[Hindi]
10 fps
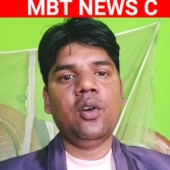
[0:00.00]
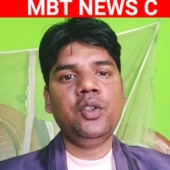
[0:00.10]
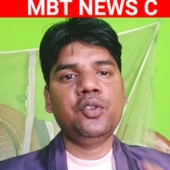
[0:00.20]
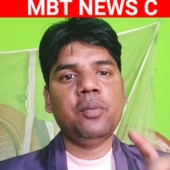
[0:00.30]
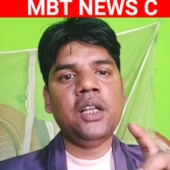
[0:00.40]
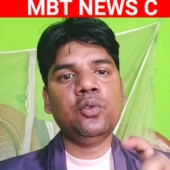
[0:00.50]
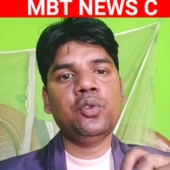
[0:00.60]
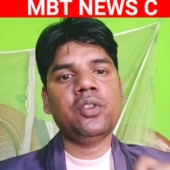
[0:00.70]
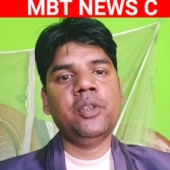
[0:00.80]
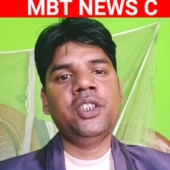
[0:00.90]
और इस बात
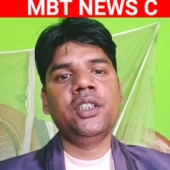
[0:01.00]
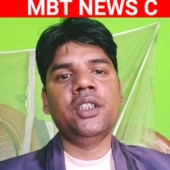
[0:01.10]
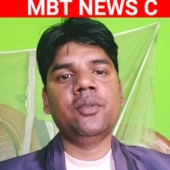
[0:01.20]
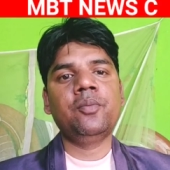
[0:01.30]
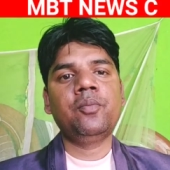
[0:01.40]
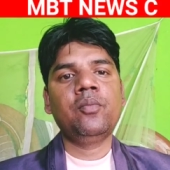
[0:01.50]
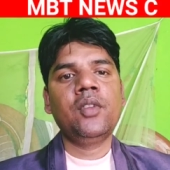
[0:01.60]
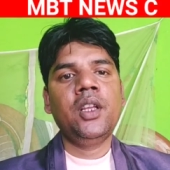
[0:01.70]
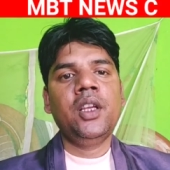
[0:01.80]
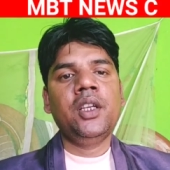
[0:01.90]
को समझिए
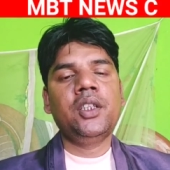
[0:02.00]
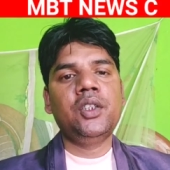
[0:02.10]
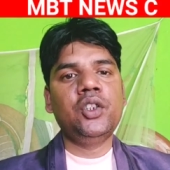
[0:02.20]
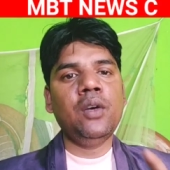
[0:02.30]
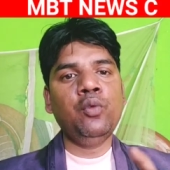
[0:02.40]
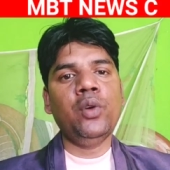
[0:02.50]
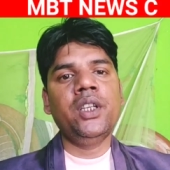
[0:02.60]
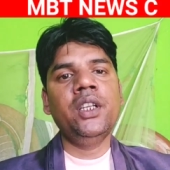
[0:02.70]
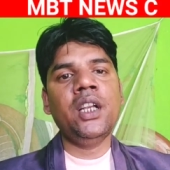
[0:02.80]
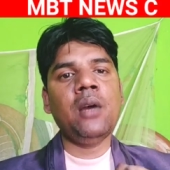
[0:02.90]
कि जब
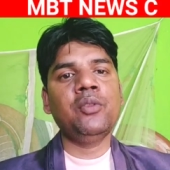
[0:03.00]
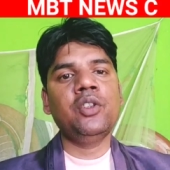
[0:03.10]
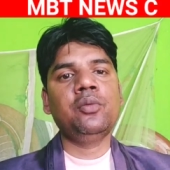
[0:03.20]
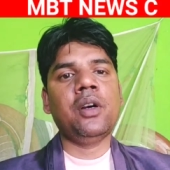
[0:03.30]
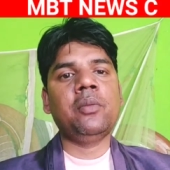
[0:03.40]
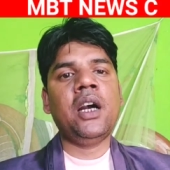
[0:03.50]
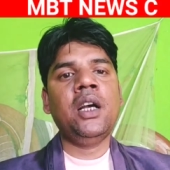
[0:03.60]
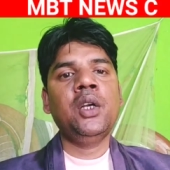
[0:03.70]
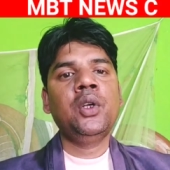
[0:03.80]
वही रामदेव बाबा